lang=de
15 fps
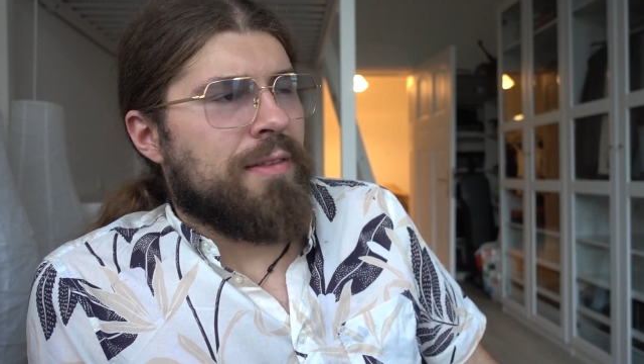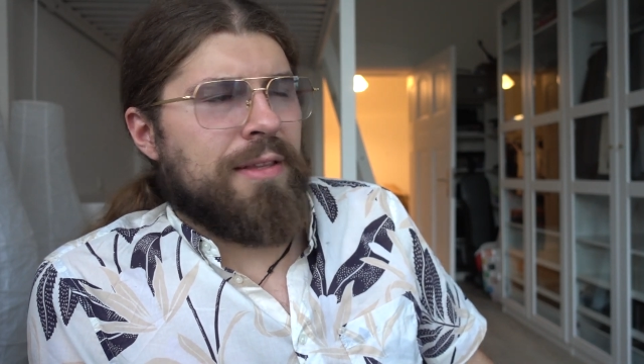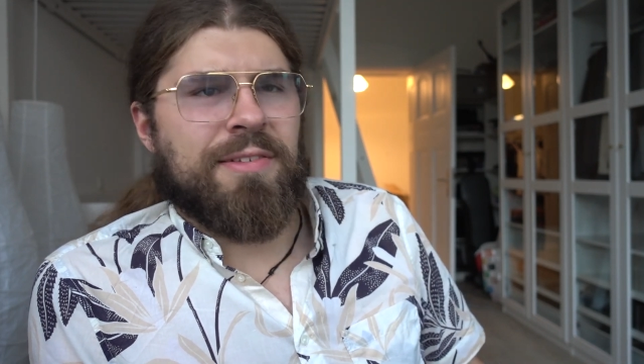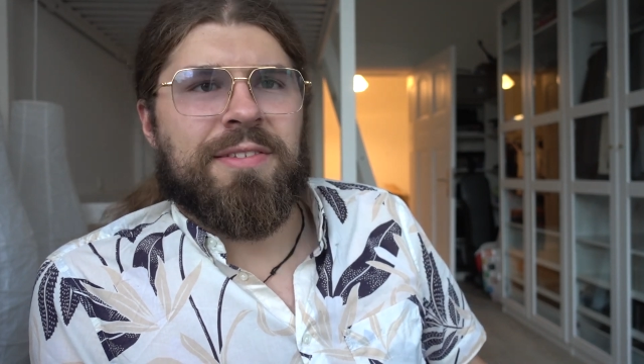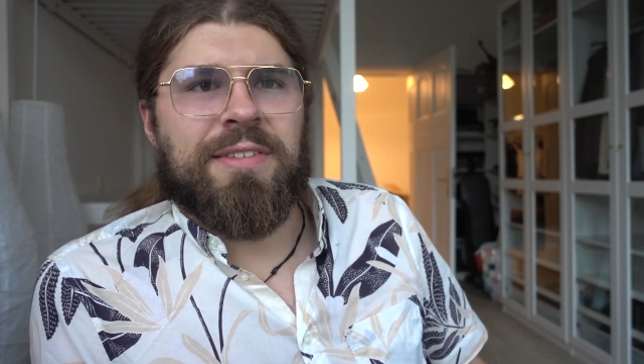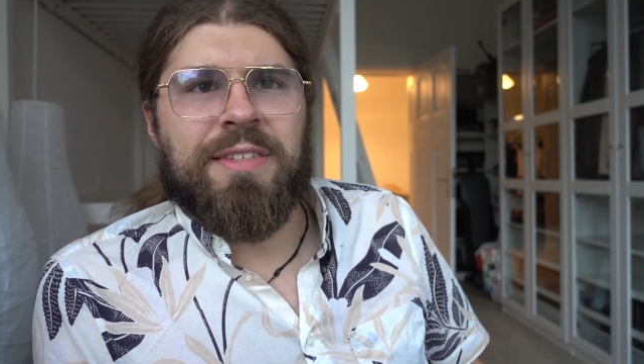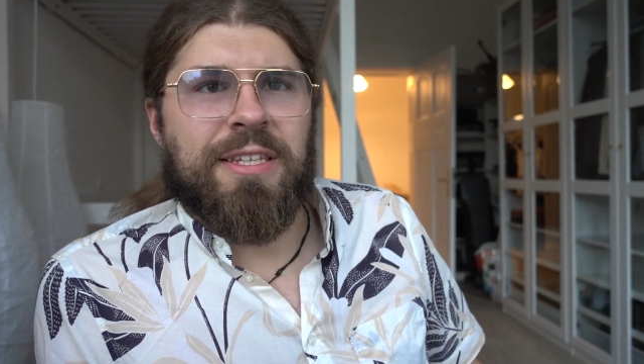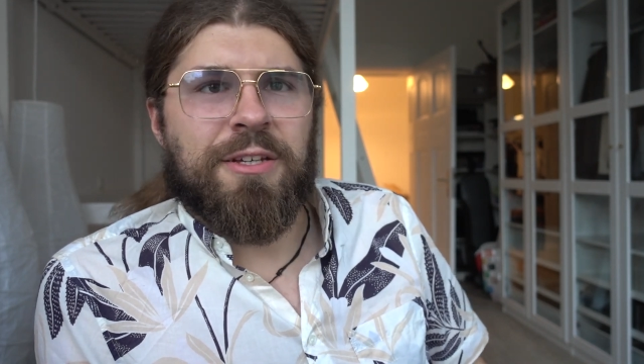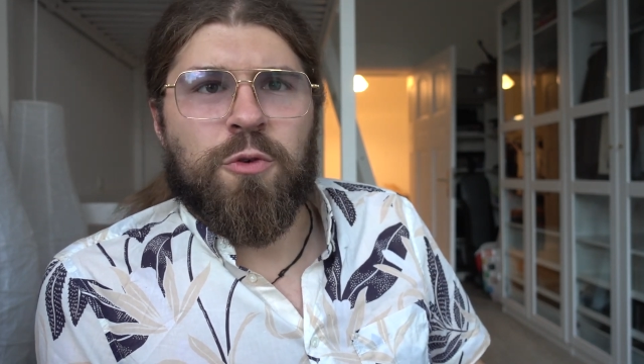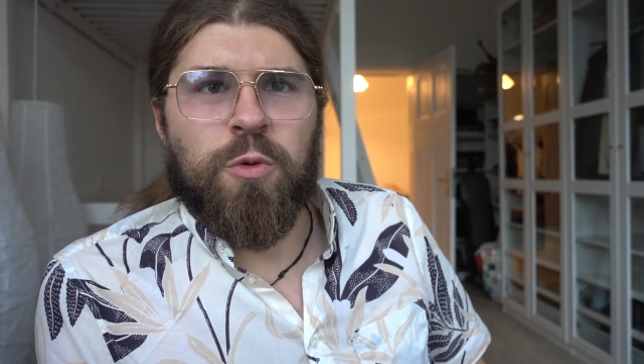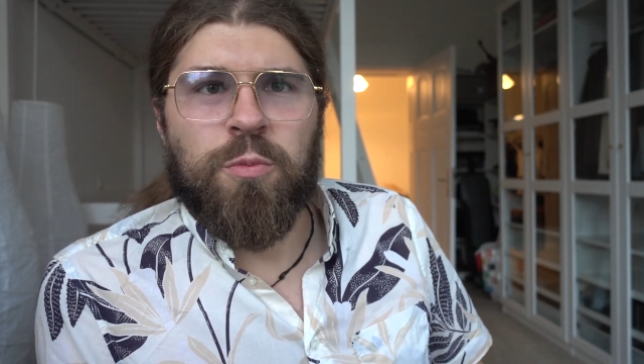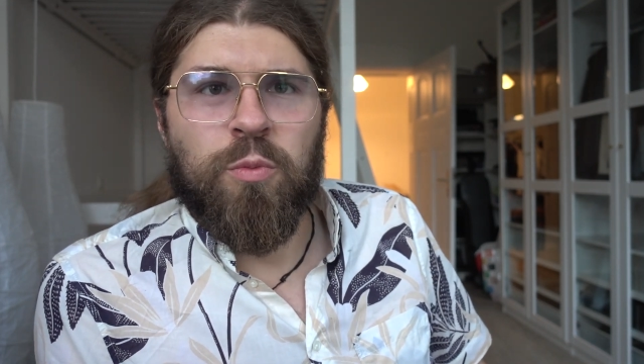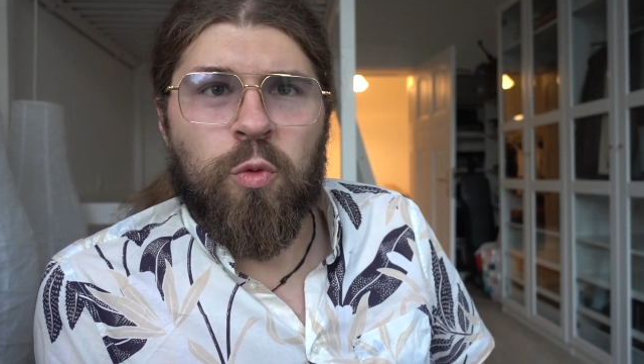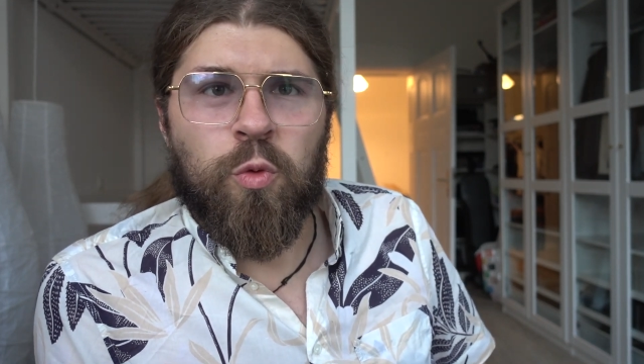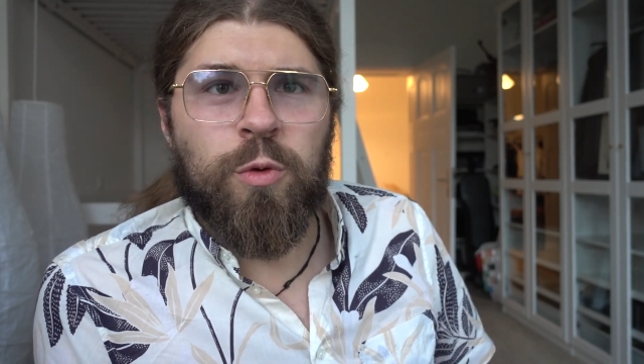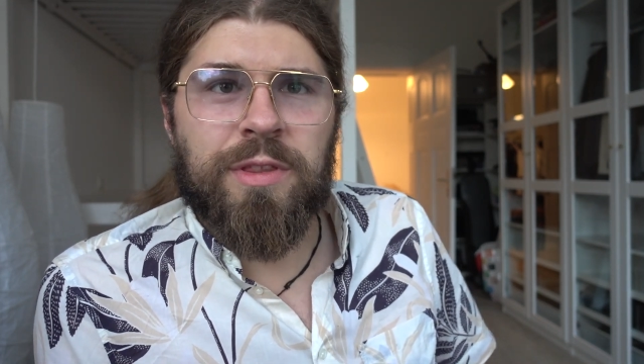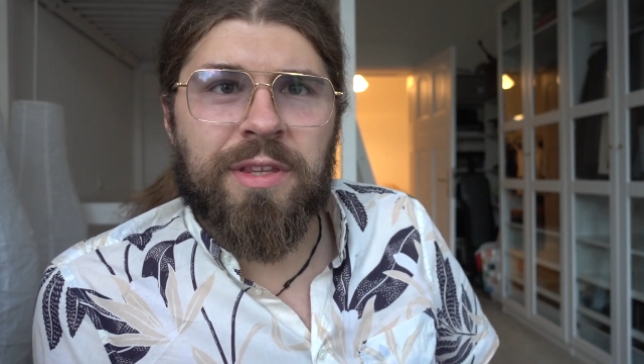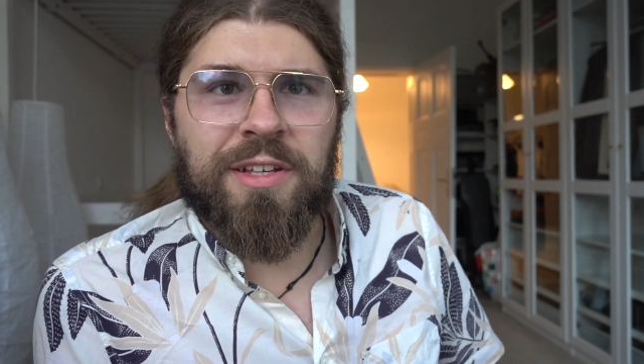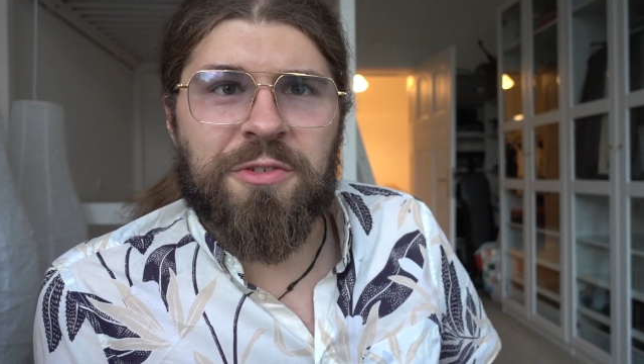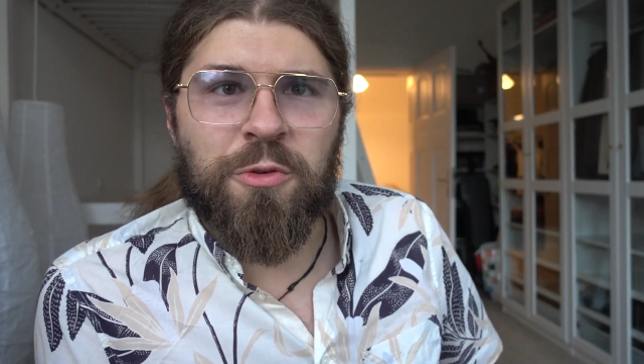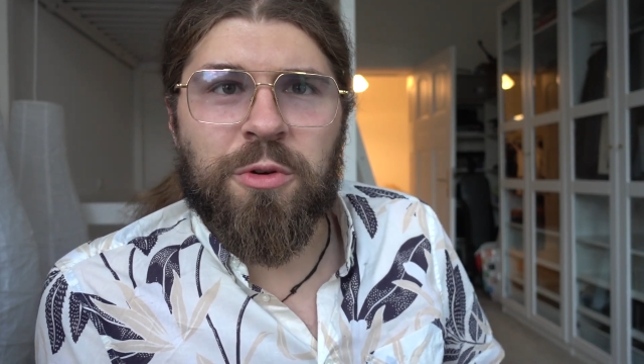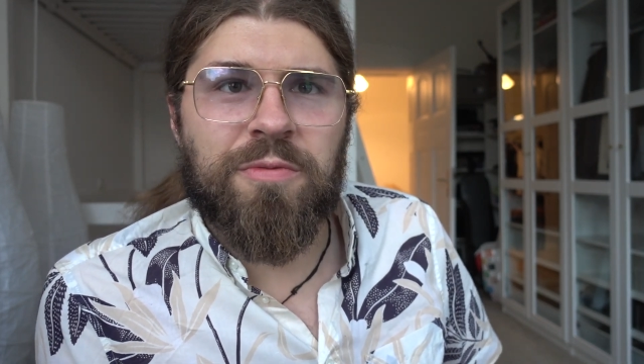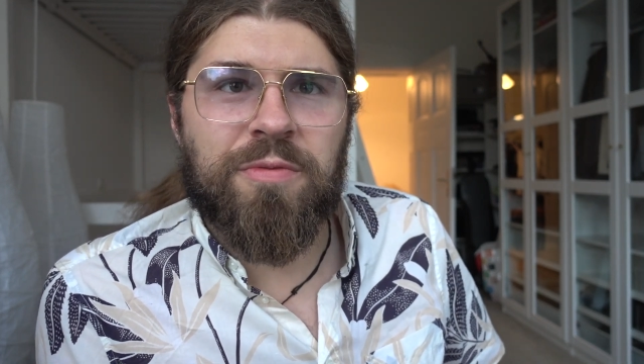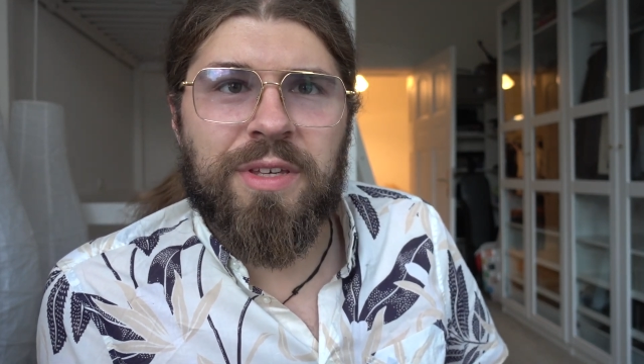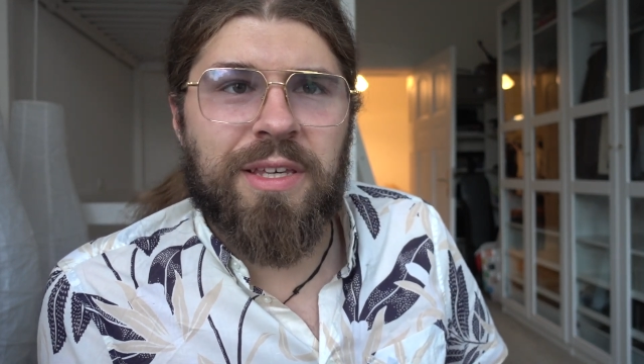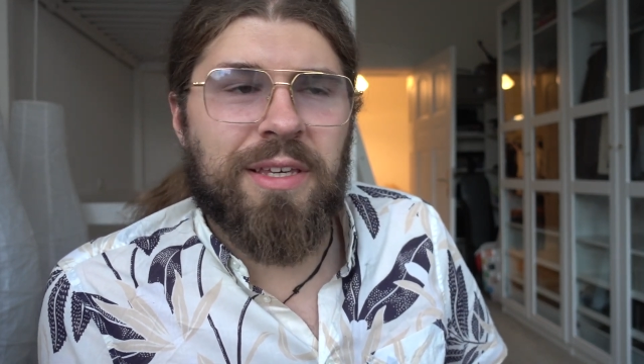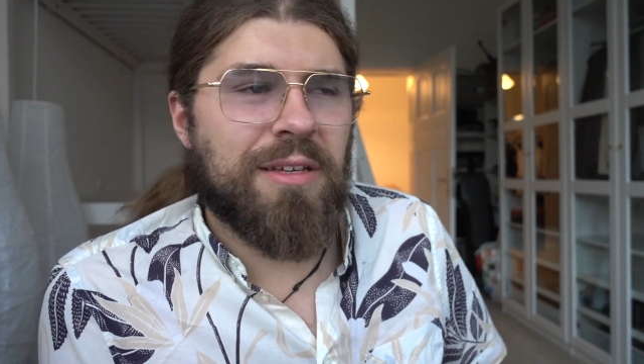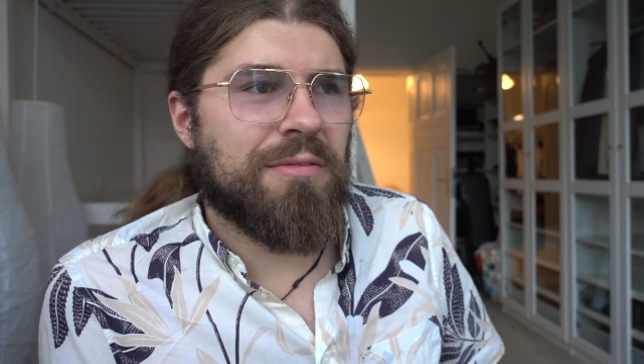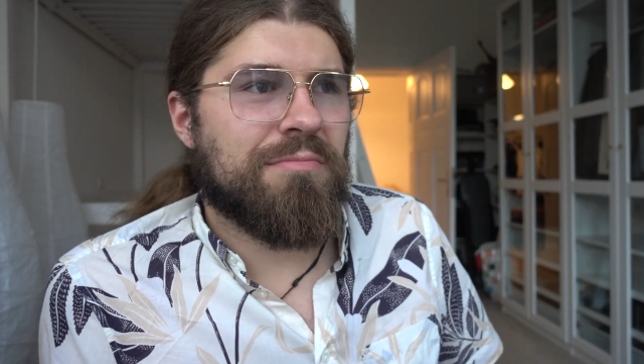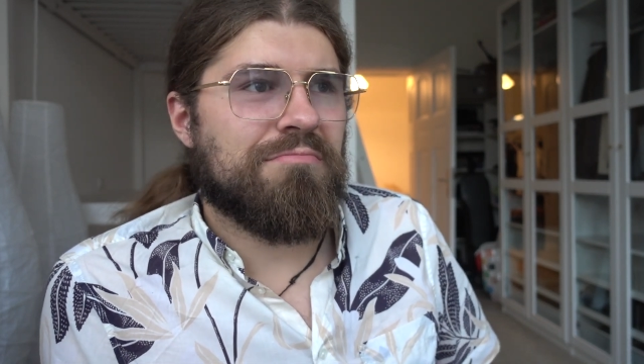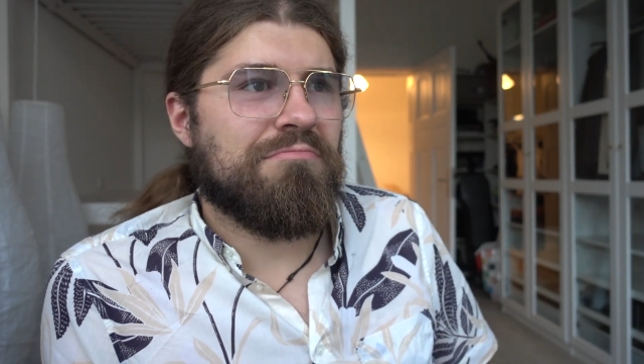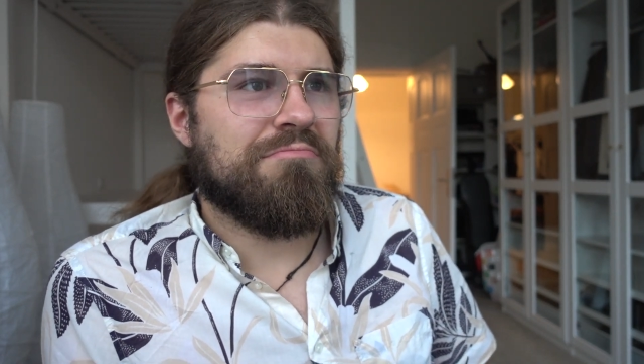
dass die Kommunen das irgendwie